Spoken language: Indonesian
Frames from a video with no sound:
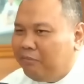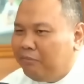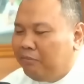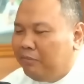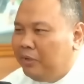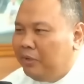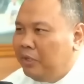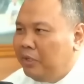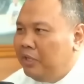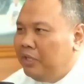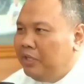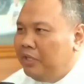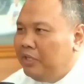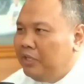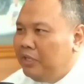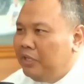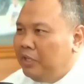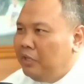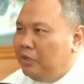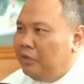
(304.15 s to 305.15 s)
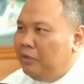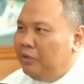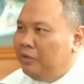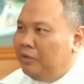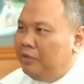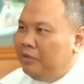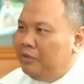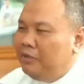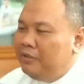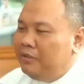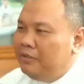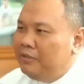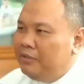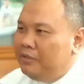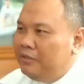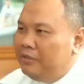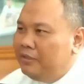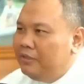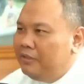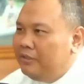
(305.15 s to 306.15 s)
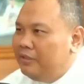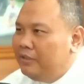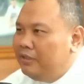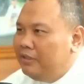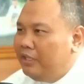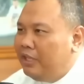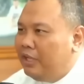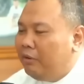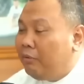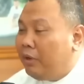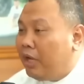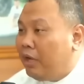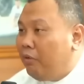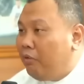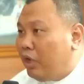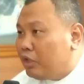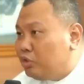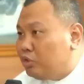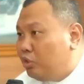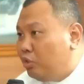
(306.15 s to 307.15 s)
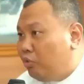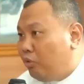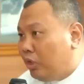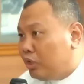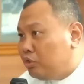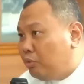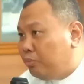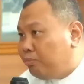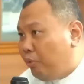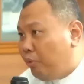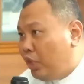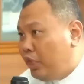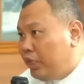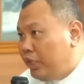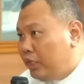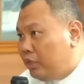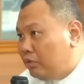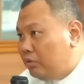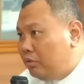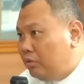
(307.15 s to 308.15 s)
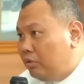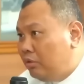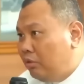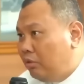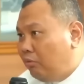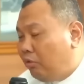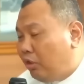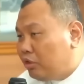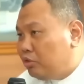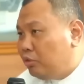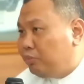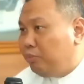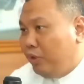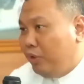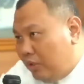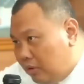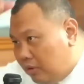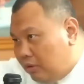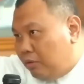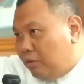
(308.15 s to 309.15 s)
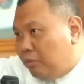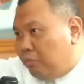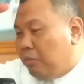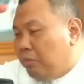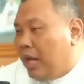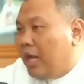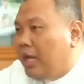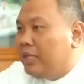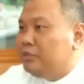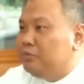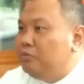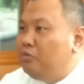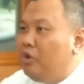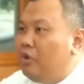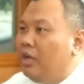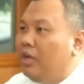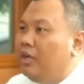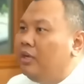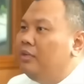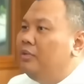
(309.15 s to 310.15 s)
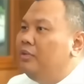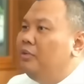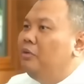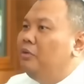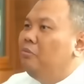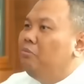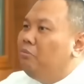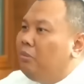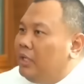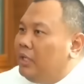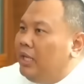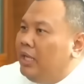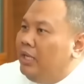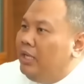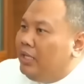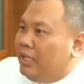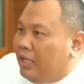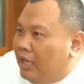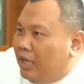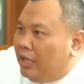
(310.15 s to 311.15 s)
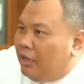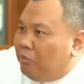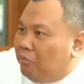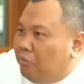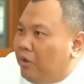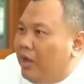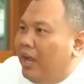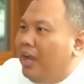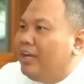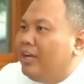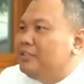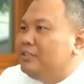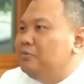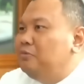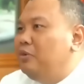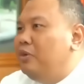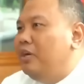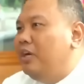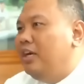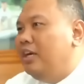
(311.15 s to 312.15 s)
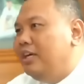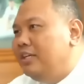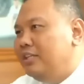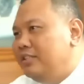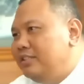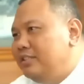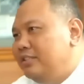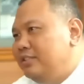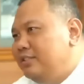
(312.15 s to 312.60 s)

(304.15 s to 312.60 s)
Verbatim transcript: Ya Anies juga kemana-mana juga kan. Ya, makanya waktu waktu pon itu Waktu iya. pon berangkat semua. Iya. Mandalika, Mandalika berangkat, berangkat semua. semua.